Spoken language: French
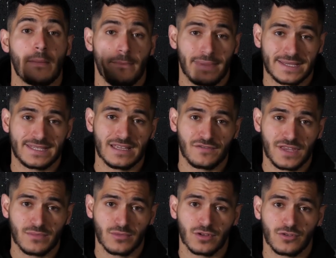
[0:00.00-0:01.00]
Merci
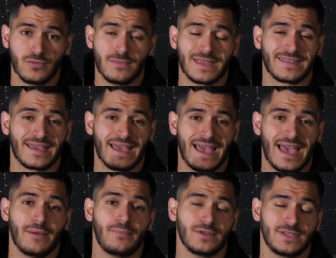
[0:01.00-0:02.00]
infiniment de mettre
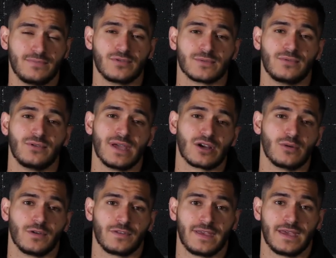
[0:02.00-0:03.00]
un petit pouce bleu et un
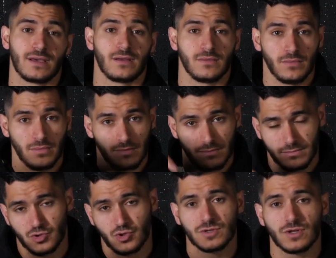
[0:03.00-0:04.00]
commentaire
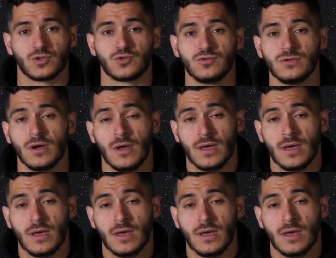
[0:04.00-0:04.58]
juste en dessous.